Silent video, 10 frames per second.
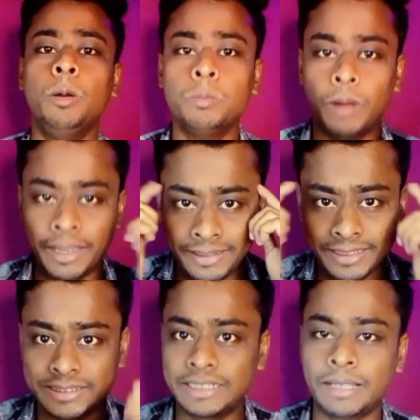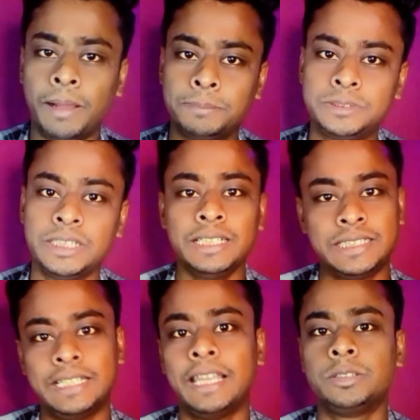এবং মাইন্ডে যেটা ভাবছিলে
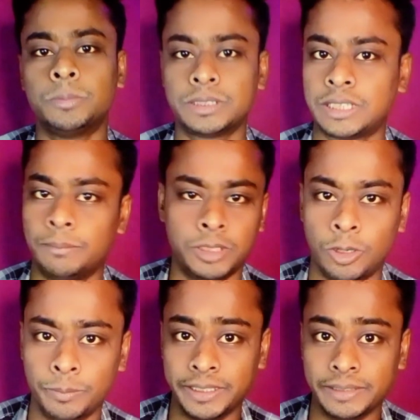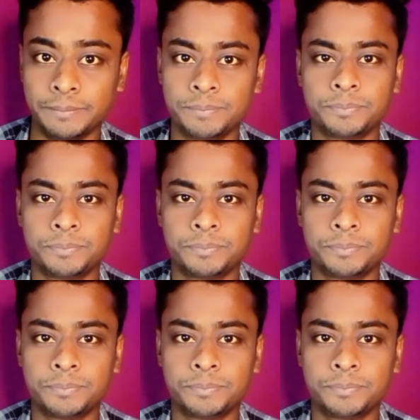সেটাই তোমার সামনে হবে